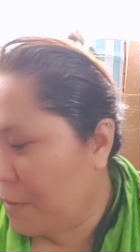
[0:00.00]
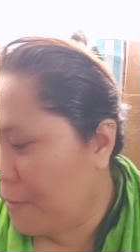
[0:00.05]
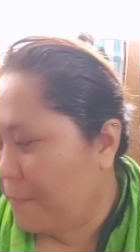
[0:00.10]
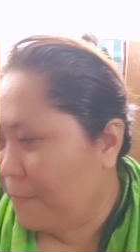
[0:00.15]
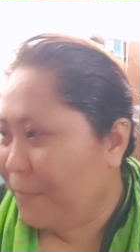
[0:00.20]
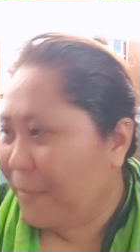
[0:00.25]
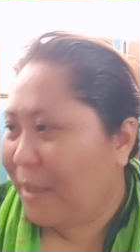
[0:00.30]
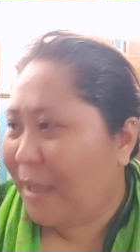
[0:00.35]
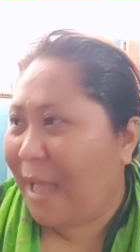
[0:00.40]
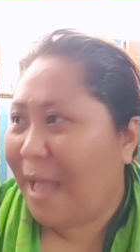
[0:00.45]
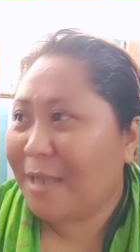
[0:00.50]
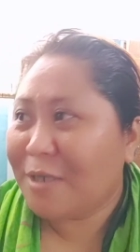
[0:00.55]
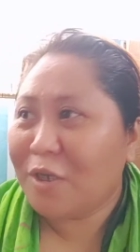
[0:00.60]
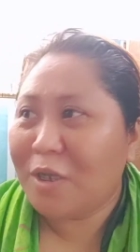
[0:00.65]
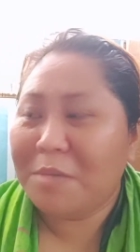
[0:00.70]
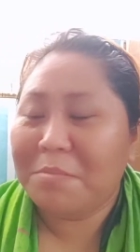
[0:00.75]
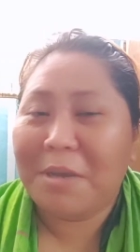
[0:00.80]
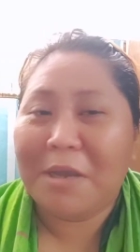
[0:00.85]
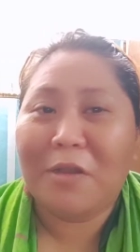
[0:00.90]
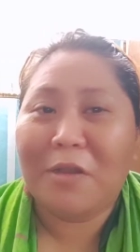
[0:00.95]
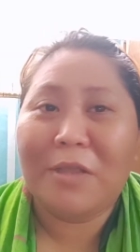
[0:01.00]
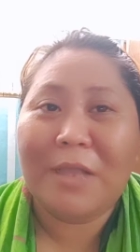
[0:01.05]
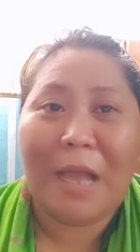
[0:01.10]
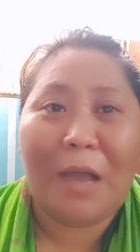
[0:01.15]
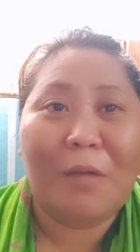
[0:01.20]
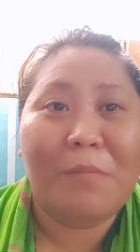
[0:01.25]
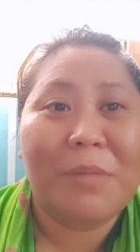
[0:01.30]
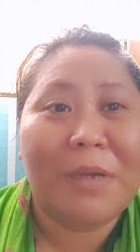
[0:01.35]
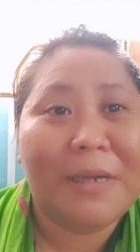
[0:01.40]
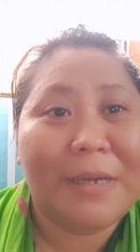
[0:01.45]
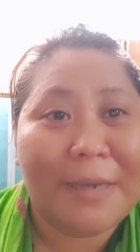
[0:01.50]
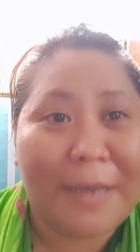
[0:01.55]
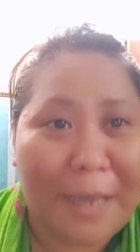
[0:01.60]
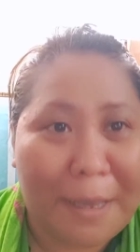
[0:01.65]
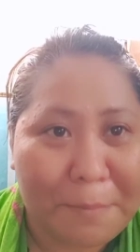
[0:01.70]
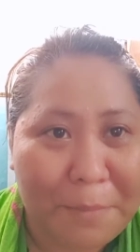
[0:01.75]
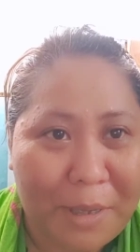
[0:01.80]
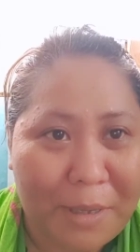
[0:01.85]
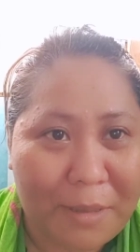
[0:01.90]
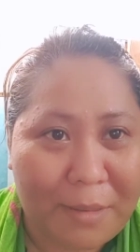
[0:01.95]
Actually, mayroon na ako mga gamit
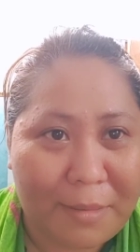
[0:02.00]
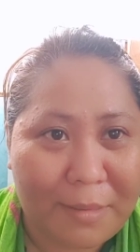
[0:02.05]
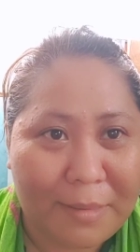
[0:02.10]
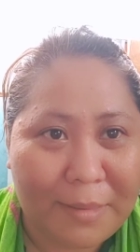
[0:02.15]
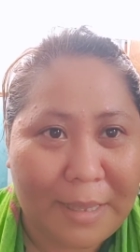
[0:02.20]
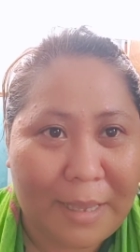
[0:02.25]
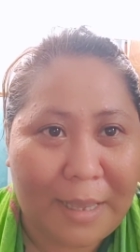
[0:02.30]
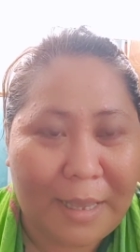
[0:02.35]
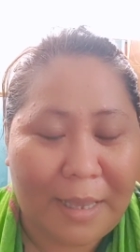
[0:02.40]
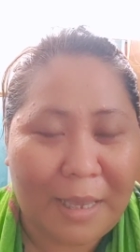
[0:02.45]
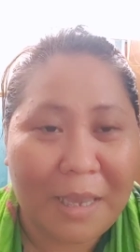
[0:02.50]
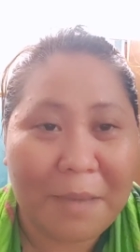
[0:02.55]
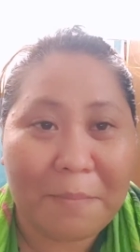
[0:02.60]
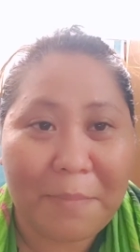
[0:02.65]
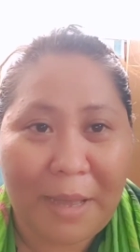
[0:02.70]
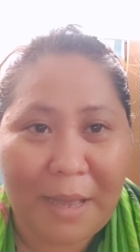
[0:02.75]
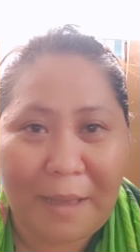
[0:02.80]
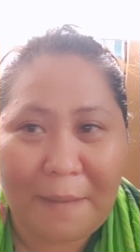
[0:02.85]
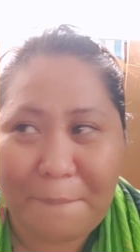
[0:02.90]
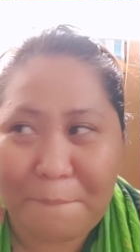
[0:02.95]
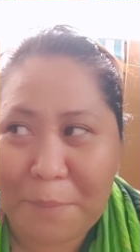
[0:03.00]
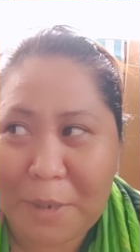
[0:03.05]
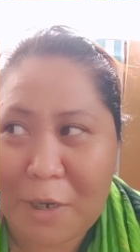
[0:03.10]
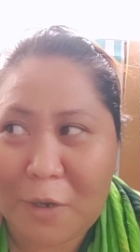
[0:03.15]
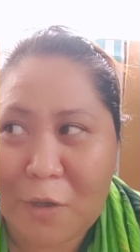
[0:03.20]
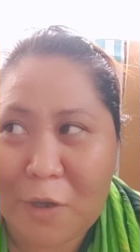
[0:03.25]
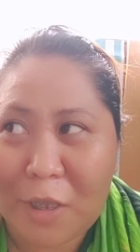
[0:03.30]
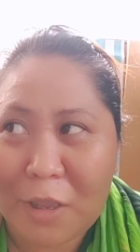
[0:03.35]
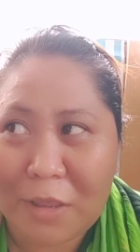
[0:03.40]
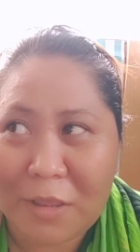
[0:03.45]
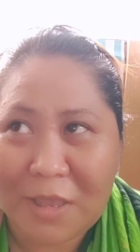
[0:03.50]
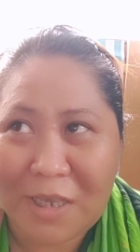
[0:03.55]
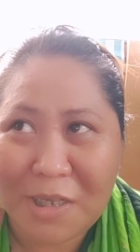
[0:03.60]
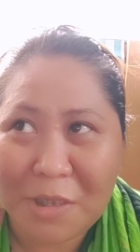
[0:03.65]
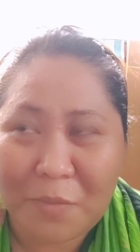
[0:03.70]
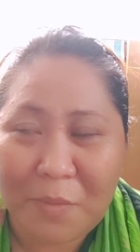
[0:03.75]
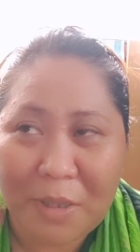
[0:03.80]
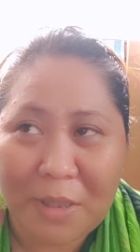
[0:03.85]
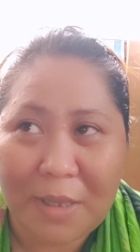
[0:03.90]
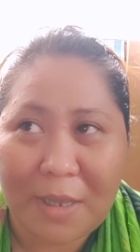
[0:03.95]
na iba, pero it, this one
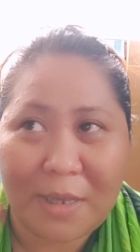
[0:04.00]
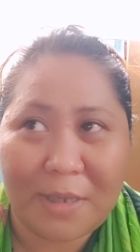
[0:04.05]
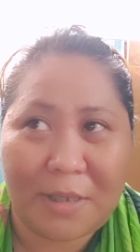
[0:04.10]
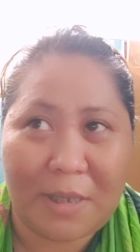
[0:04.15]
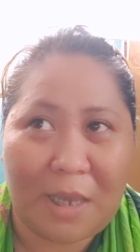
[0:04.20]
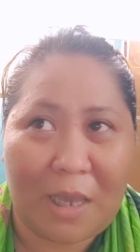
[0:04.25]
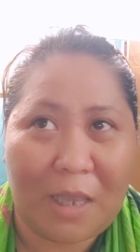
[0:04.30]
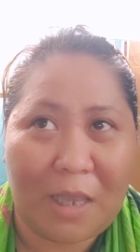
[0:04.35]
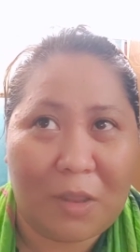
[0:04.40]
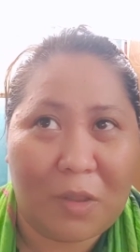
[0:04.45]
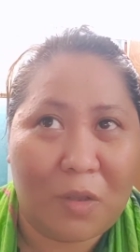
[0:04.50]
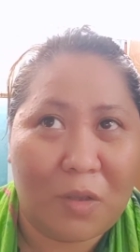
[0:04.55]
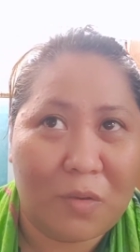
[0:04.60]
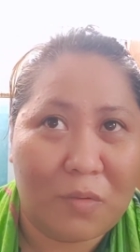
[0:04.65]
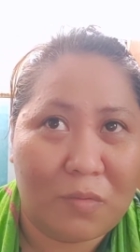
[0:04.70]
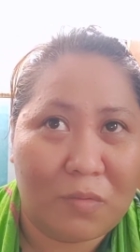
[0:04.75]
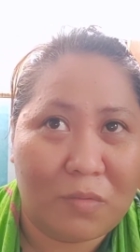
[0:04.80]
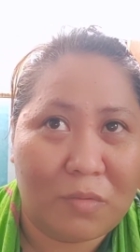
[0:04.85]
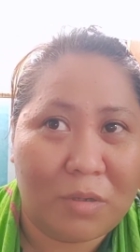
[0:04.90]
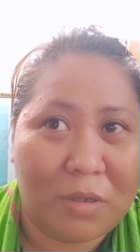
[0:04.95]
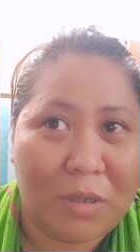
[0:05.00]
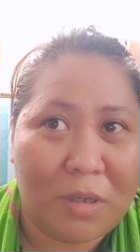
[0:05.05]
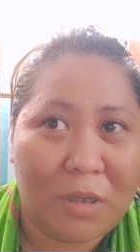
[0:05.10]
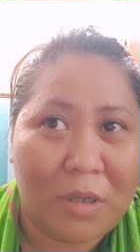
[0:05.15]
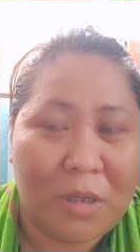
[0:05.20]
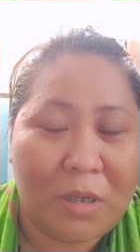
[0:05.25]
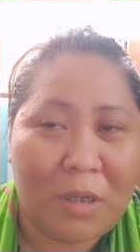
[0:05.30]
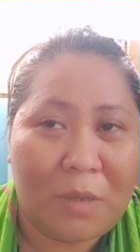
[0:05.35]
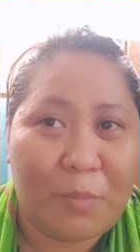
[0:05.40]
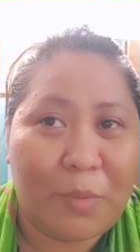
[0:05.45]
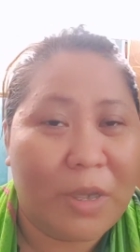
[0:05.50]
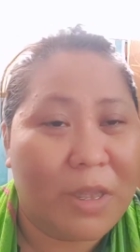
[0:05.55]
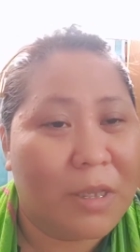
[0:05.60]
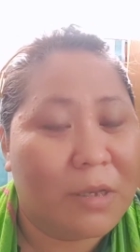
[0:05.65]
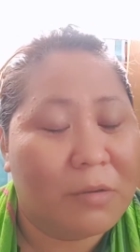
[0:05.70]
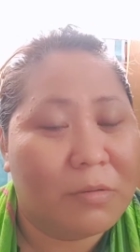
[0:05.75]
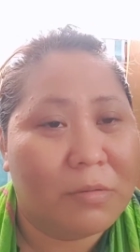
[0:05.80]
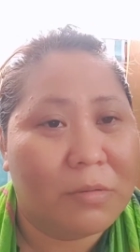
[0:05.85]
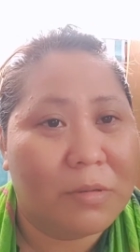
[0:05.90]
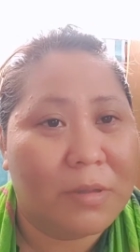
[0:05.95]
kasi, ito yung pwede
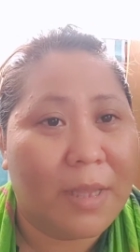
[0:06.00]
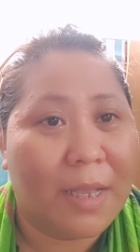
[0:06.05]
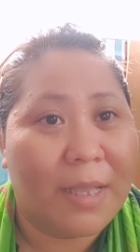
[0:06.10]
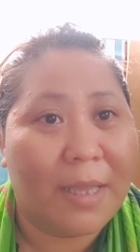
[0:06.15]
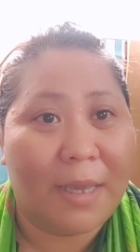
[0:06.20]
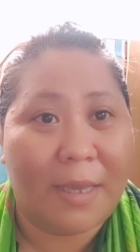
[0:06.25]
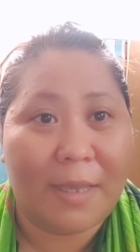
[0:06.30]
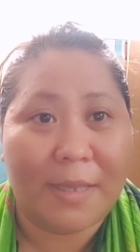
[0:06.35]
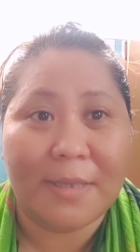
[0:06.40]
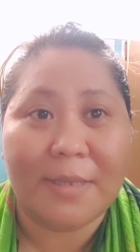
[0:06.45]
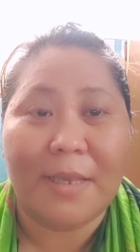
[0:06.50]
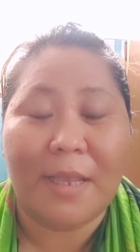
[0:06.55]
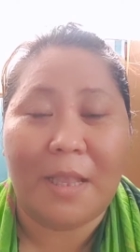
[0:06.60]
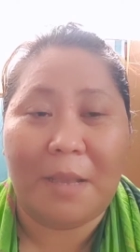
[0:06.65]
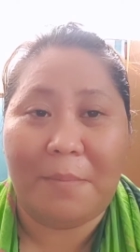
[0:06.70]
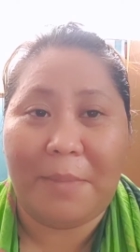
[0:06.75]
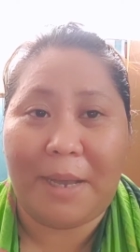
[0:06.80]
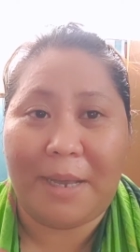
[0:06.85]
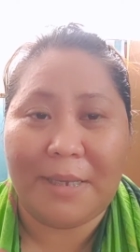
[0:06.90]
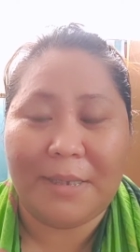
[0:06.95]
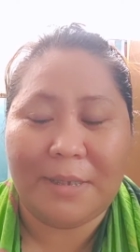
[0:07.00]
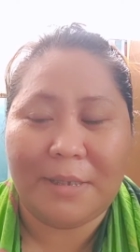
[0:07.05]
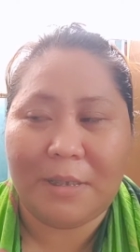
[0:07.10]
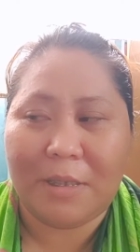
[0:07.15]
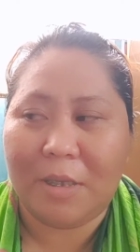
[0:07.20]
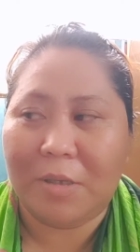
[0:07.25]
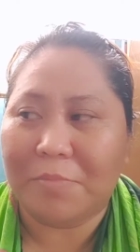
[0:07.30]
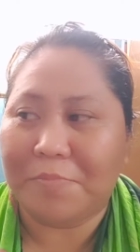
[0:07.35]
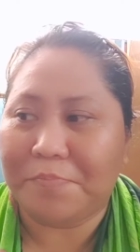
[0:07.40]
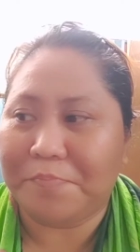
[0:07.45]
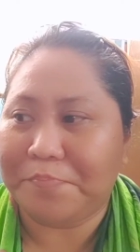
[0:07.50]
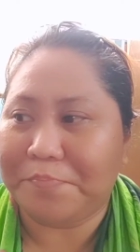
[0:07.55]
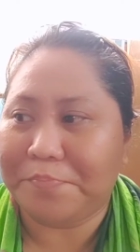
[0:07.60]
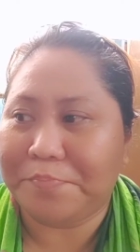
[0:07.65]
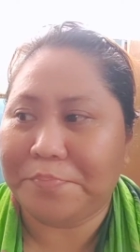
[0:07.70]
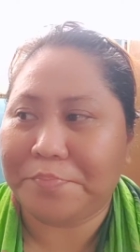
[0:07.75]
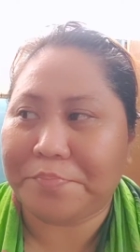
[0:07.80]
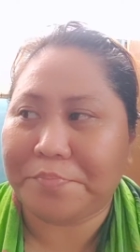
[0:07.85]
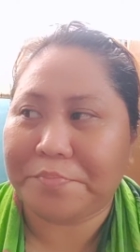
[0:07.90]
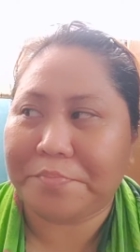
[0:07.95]
kong dalhin sa labas
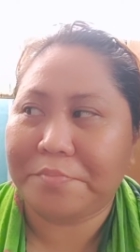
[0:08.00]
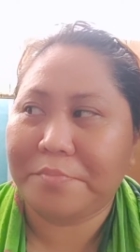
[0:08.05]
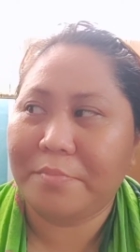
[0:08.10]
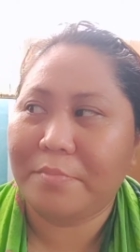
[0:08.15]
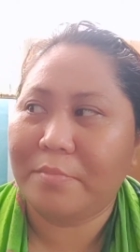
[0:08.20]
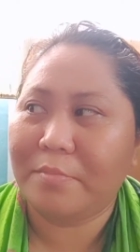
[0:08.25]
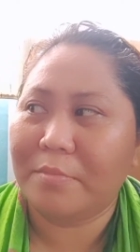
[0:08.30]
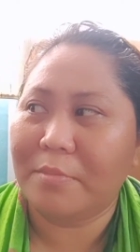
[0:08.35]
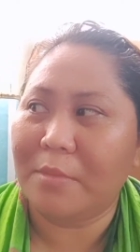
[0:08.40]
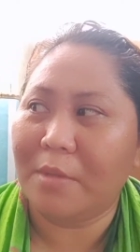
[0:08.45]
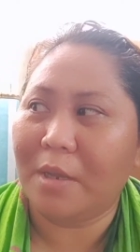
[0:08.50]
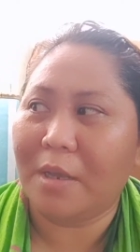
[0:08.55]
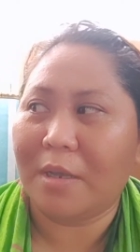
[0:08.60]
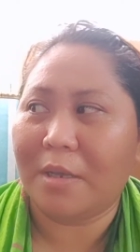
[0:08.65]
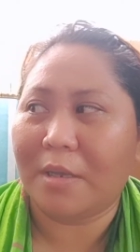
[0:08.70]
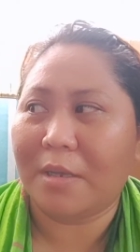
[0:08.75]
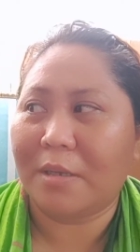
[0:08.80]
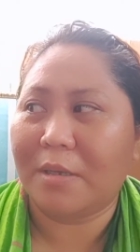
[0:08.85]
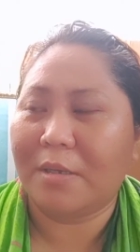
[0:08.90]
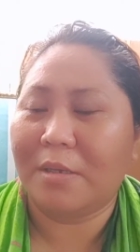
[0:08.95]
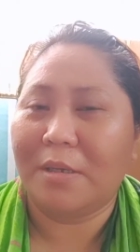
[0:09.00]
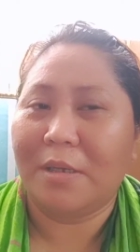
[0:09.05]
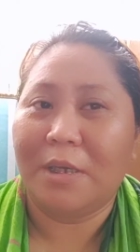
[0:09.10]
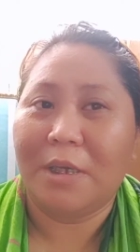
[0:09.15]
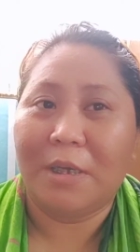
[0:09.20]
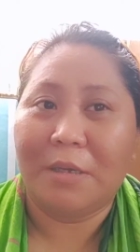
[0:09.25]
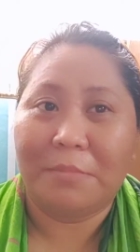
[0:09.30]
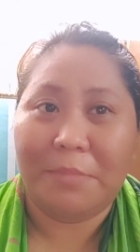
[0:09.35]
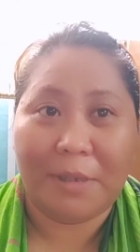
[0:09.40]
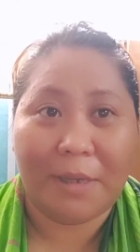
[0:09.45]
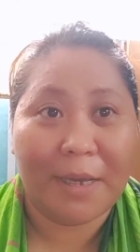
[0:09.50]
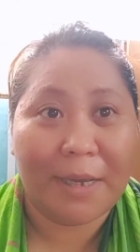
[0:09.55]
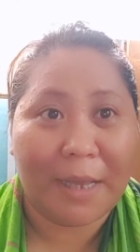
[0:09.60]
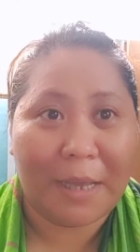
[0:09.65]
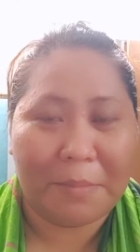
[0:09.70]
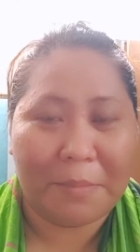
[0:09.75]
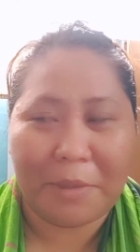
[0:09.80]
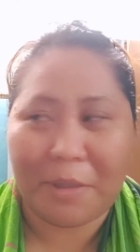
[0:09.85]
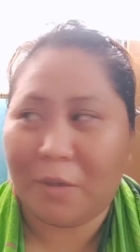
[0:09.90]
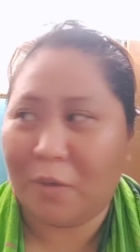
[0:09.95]
na magagamit
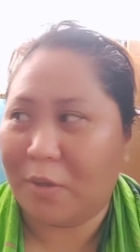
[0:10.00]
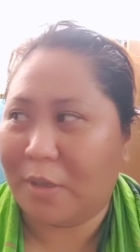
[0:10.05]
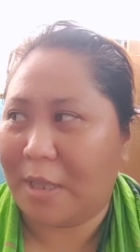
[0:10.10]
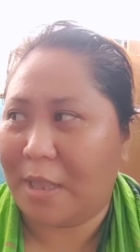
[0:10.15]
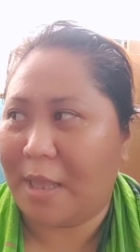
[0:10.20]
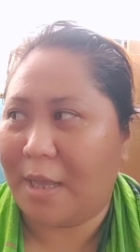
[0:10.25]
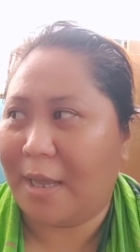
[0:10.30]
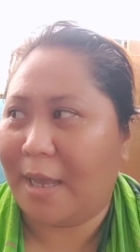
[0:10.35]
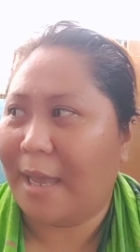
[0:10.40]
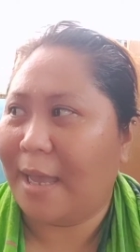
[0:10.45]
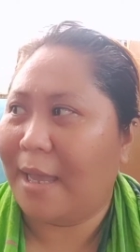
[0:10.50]
ko talaga.